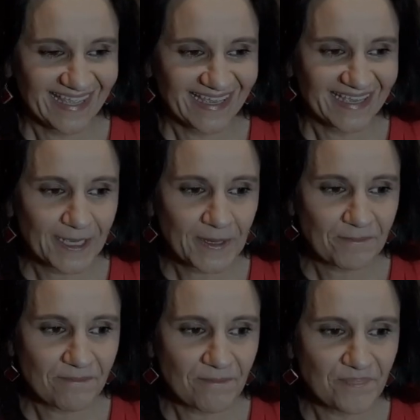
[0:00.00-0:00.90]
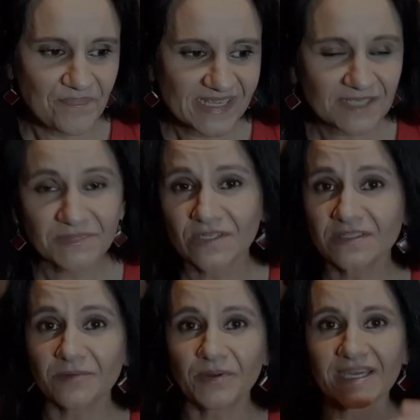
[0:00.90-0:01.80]
E, następnego
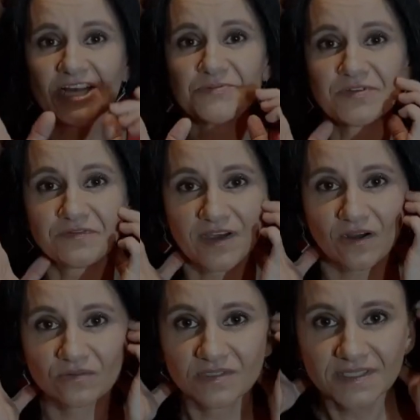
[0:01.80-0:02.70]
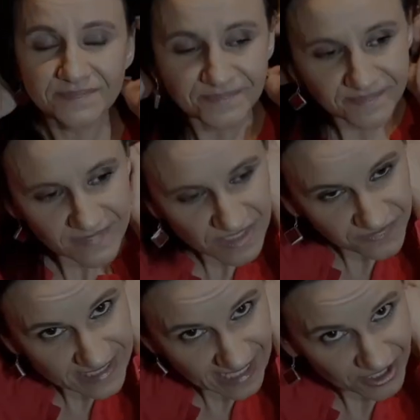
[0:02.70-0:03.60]
dnia pojechaliśmy do Werony,
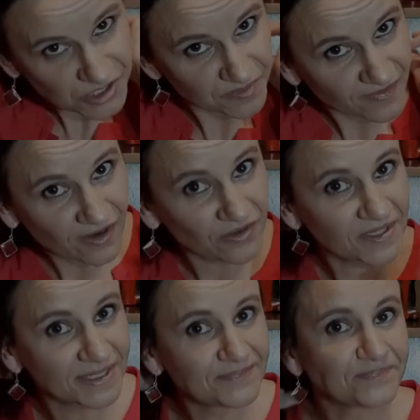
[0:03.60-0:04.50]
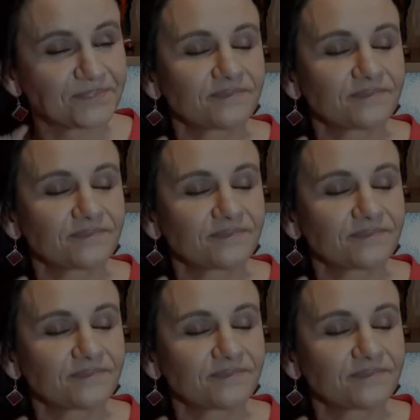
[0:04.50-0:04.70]
zwiedzaliśmy Weronę.